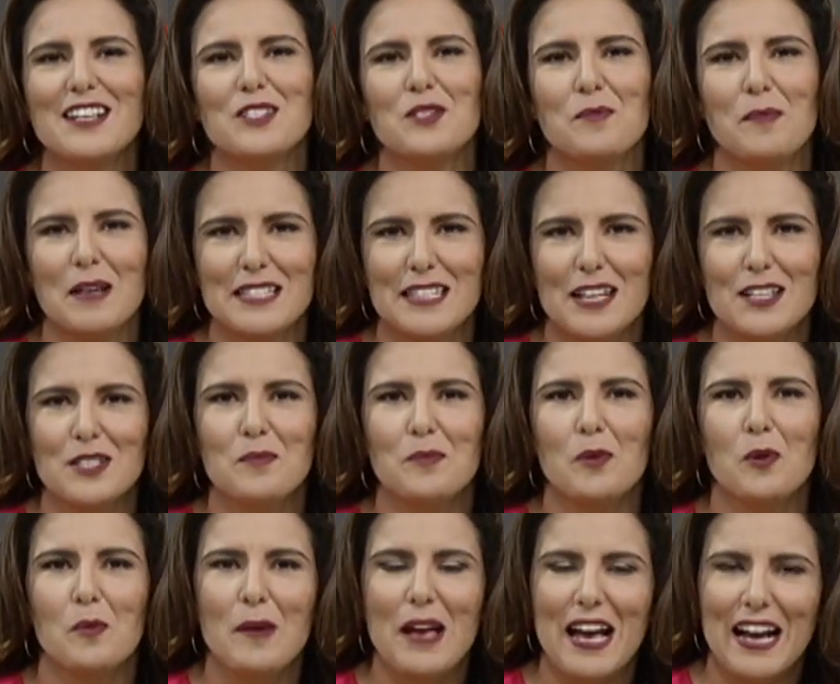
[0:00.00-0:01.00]
De passagem
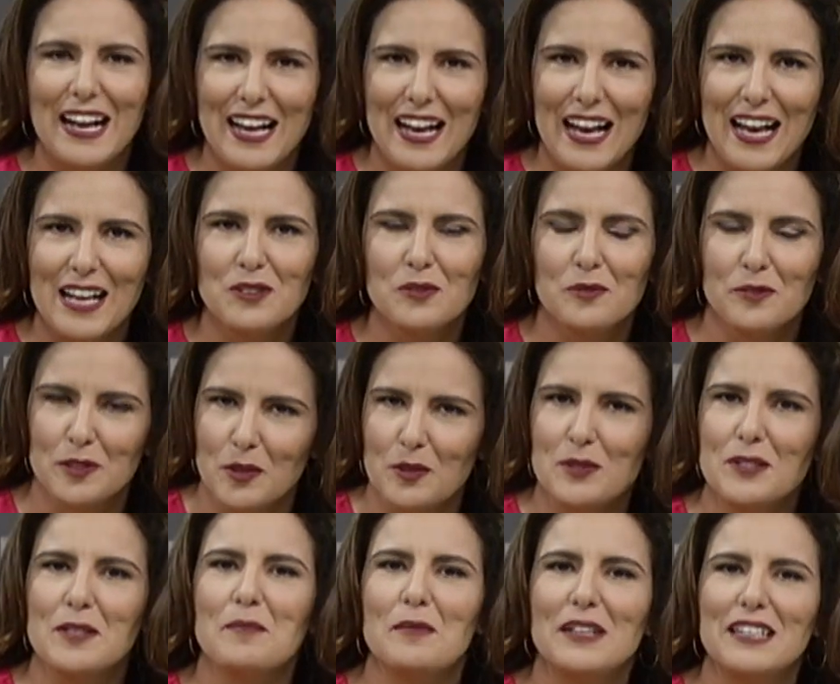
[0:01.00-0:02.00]
por BH, no final
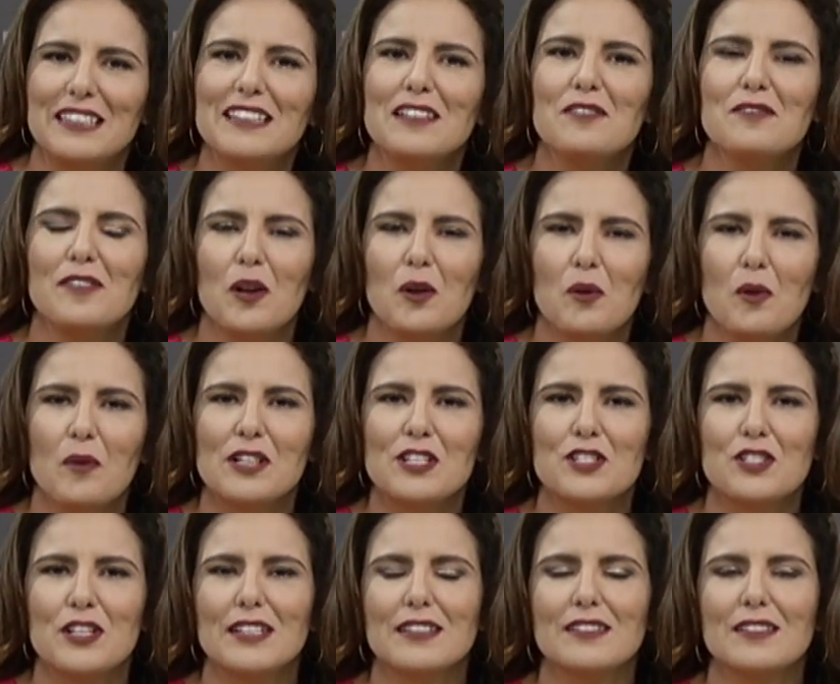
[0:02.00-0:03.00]
de semana, ele falou à
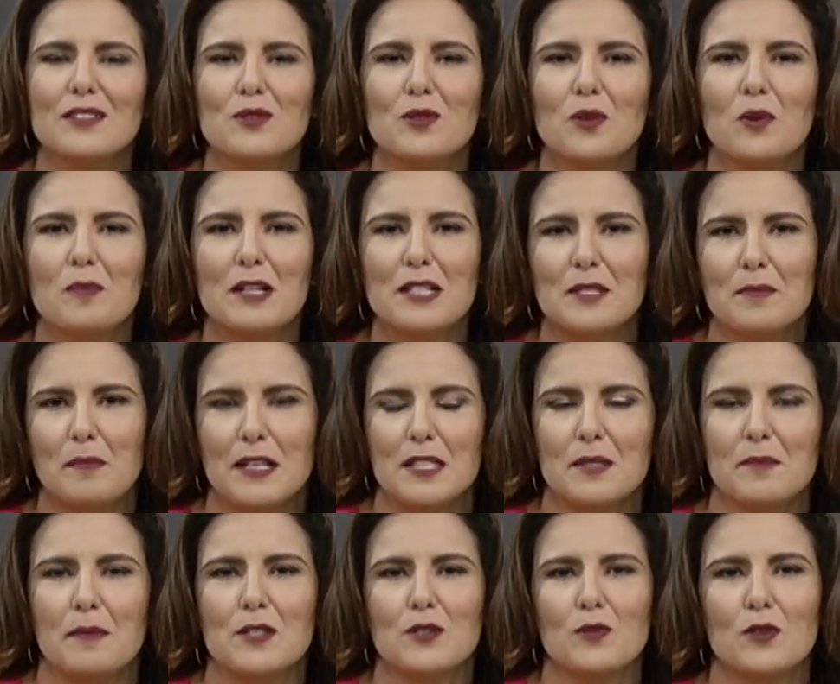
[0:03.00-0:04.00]
agenda sobre as
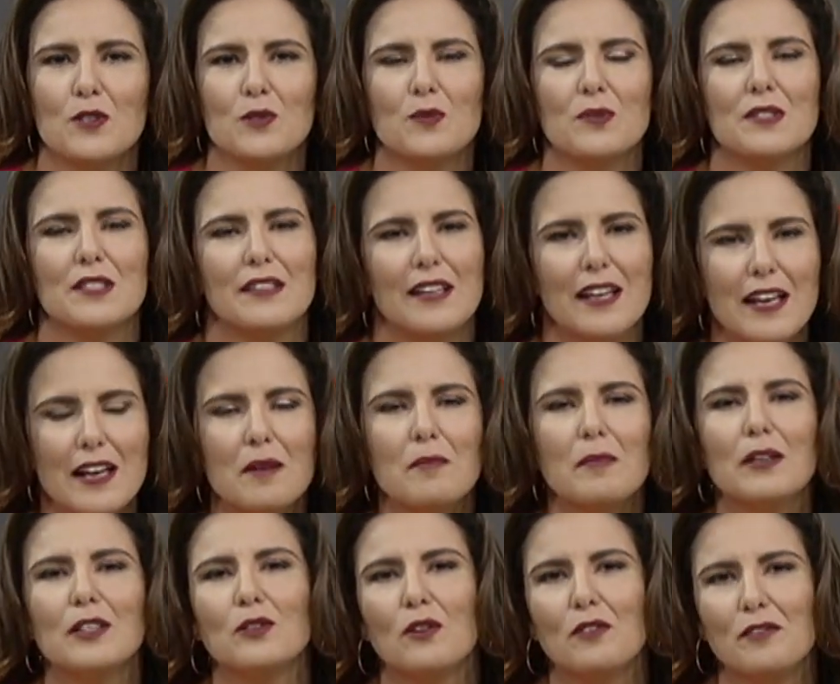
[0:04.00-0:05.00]
participações no
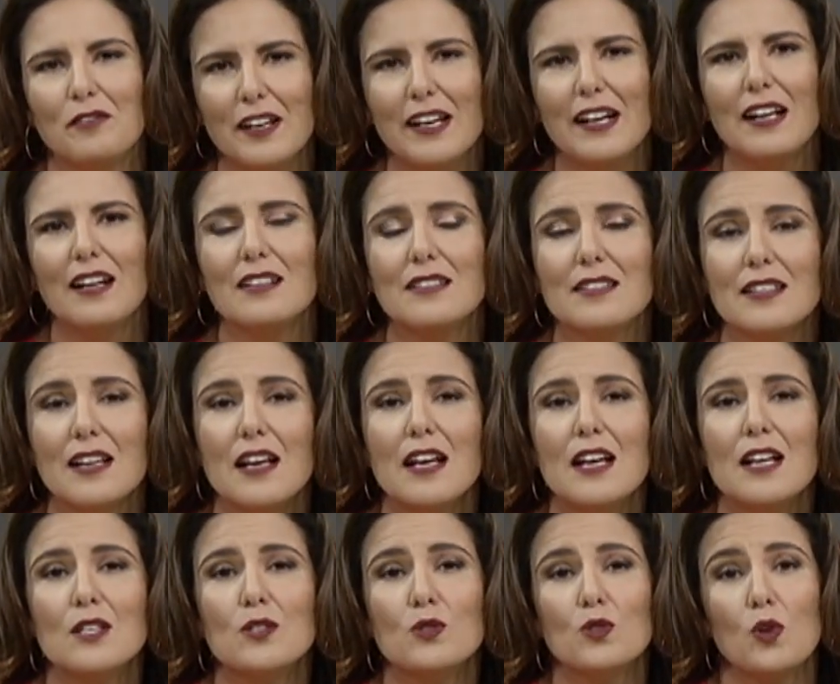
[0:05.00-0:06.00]
cinema e novelas,
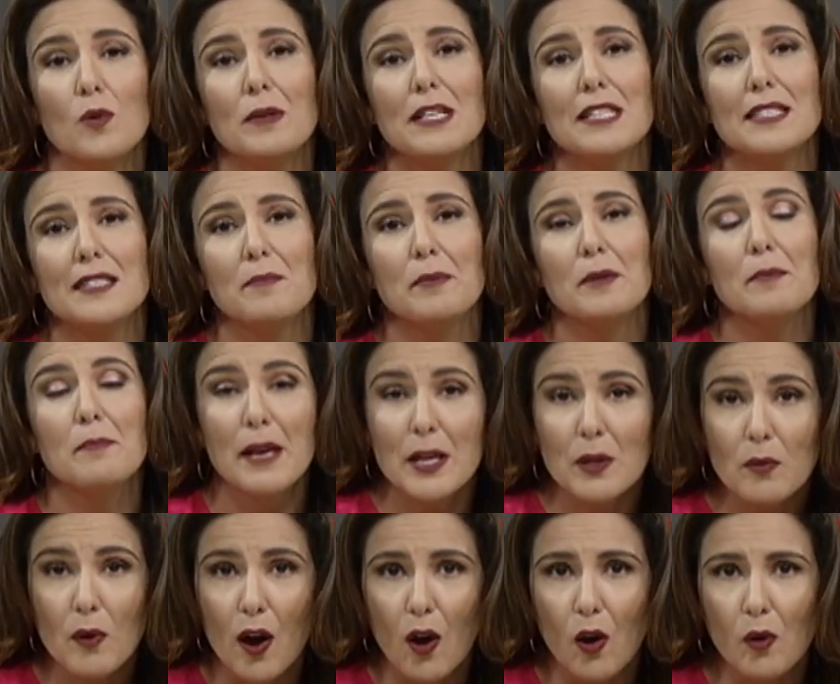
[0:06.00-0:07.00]
sobre esse
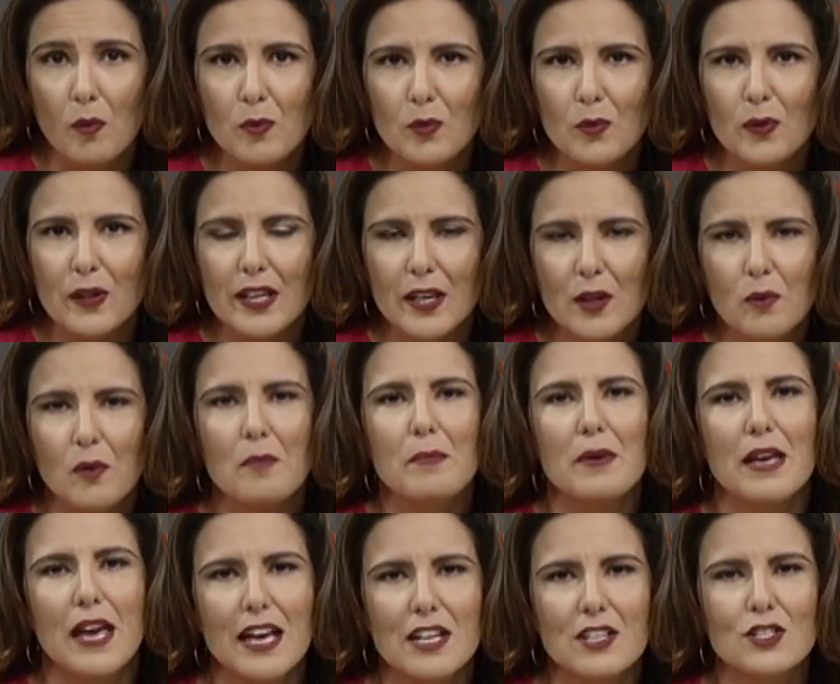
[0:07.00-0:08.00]
primeiro álbum e o
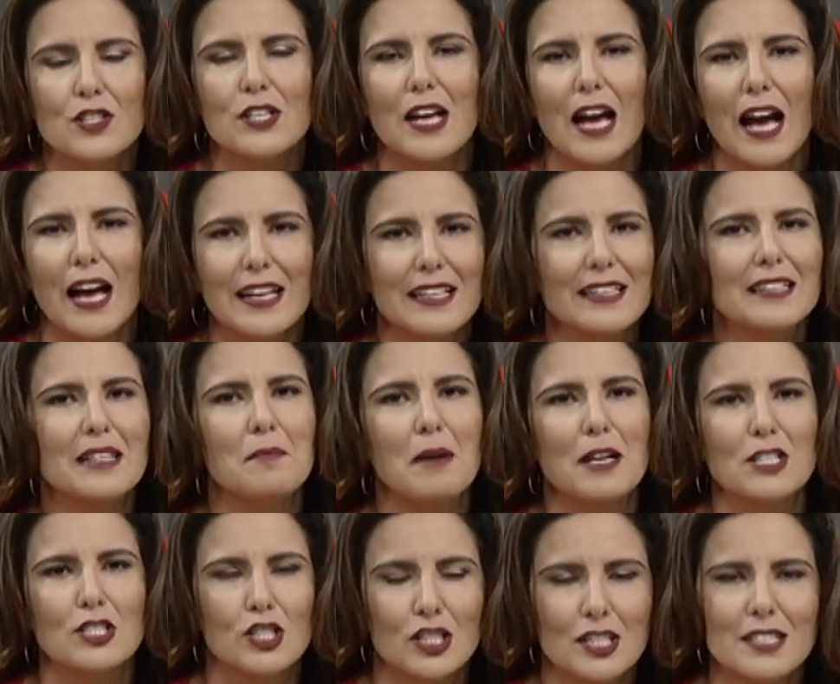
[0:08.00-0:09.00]
ambiente ainda
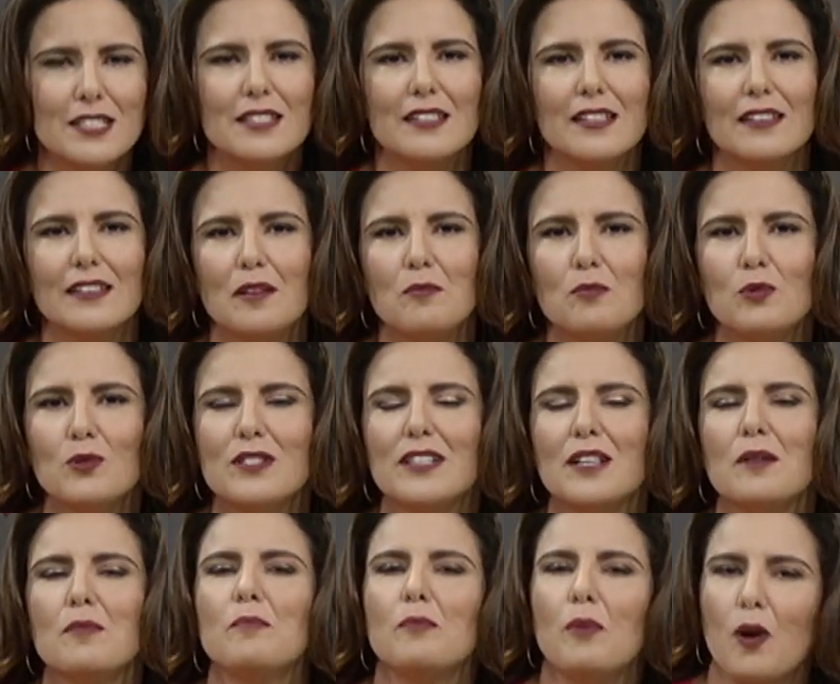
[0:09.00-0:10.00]
machista da
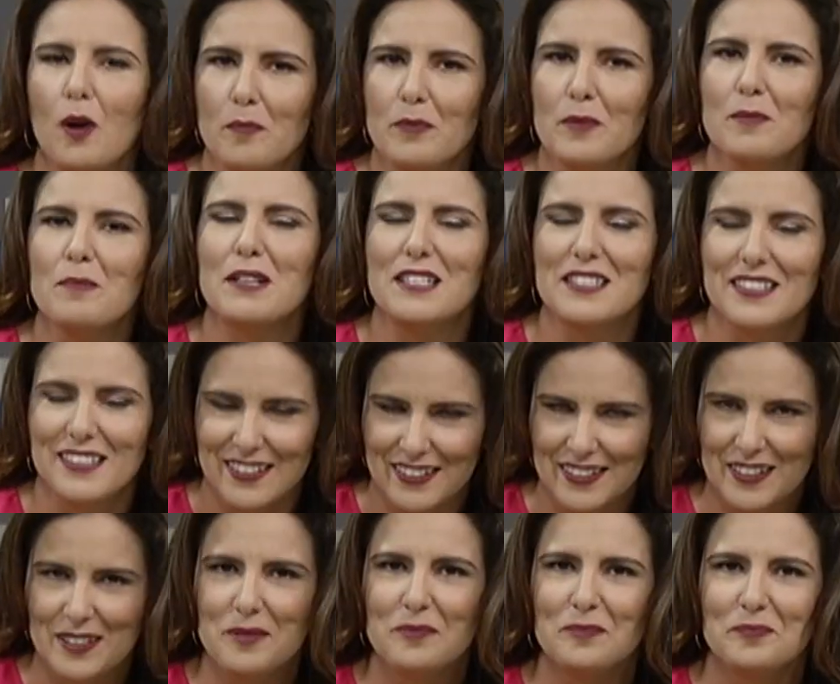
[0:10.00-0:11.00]
música pop
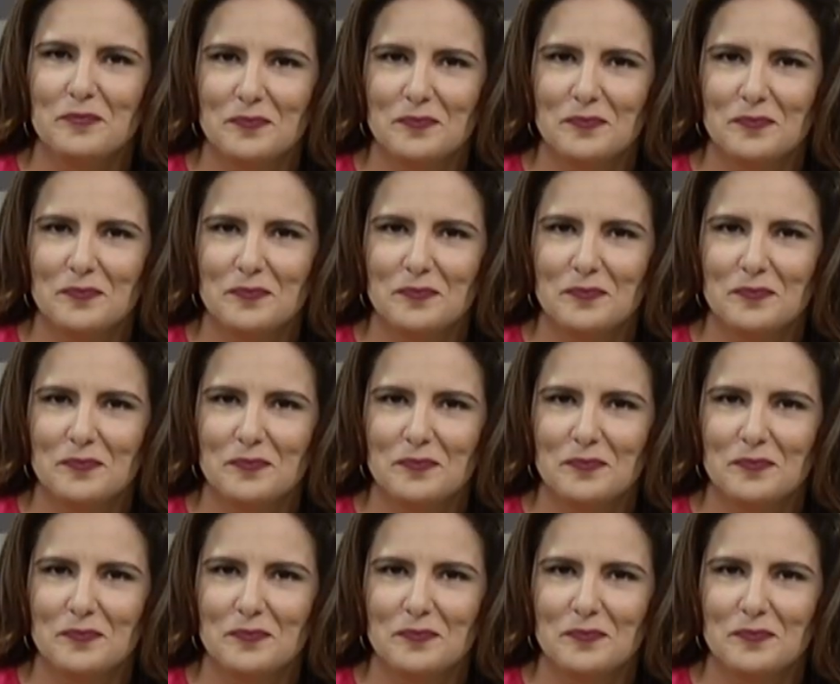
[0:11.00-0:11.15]
brasileira.